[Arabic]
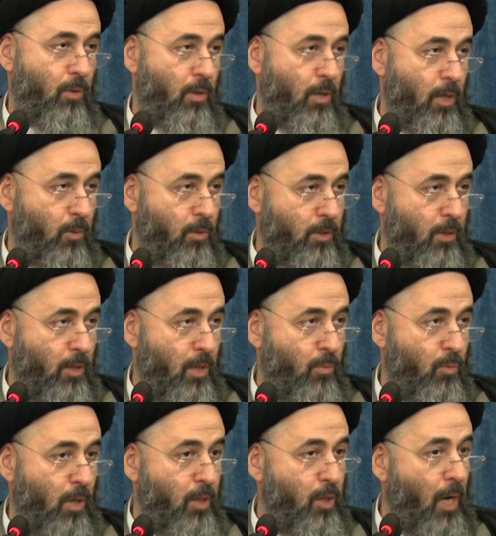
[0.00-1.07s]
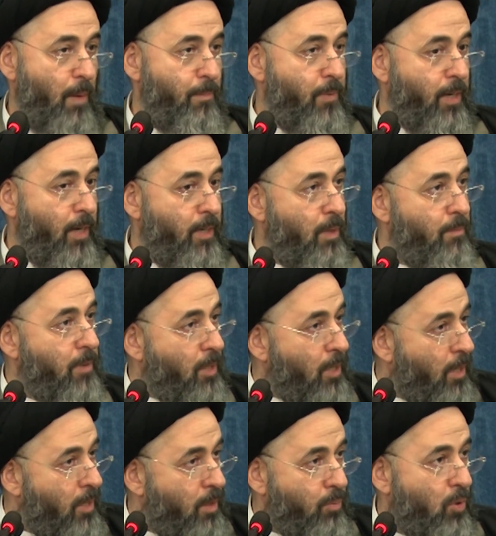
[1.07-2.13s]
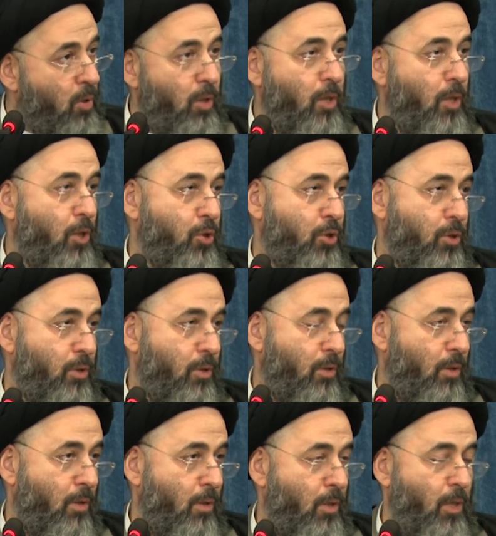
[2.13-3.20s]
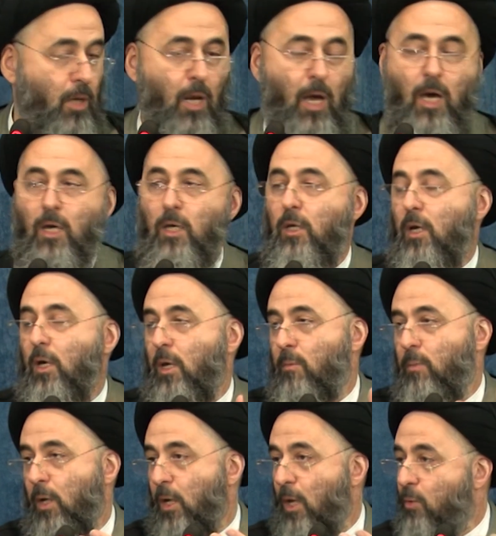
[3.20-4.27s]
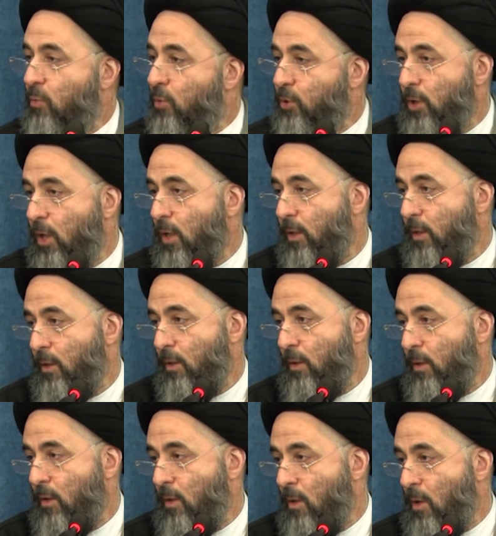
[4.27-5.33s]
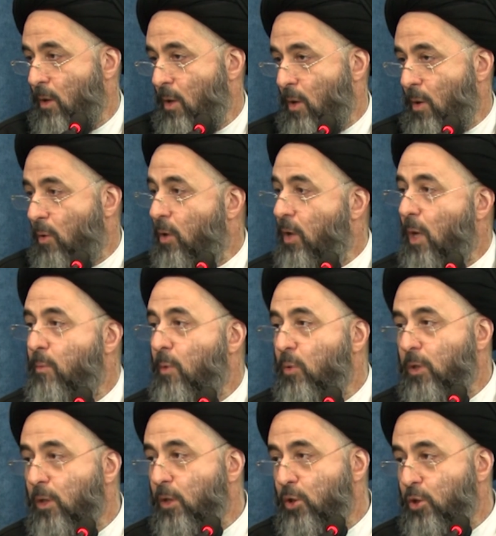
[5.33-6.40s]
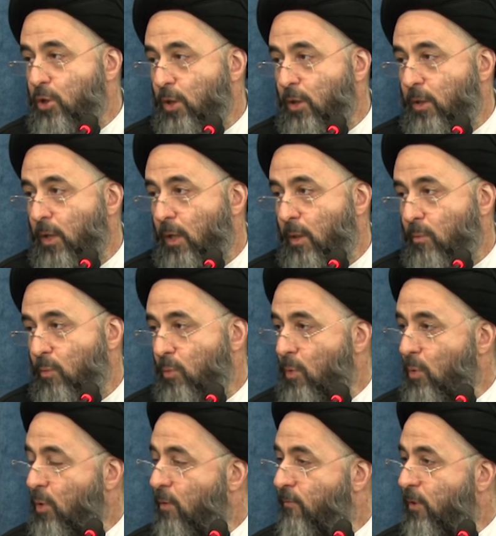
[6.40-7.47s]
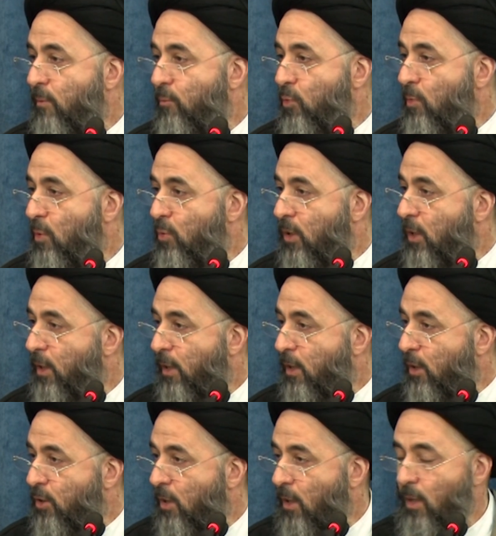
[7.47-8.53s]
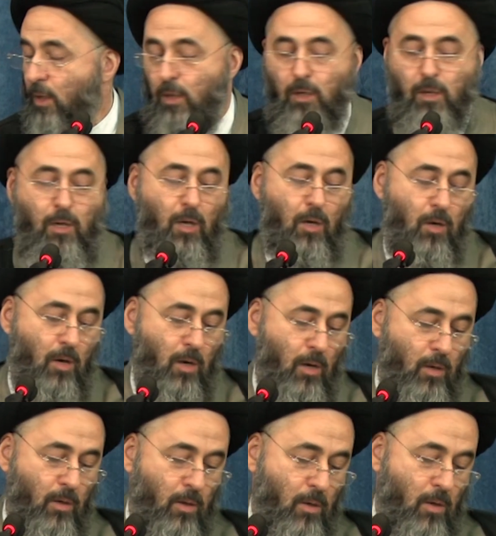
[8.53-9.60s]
الله وسلامه عليه عبر عنه بكذبت ليش؟ لأن يعني الحقيقة ينبغي أن تصان هنا موطن الشدة مو موقف مو موطن الرخاء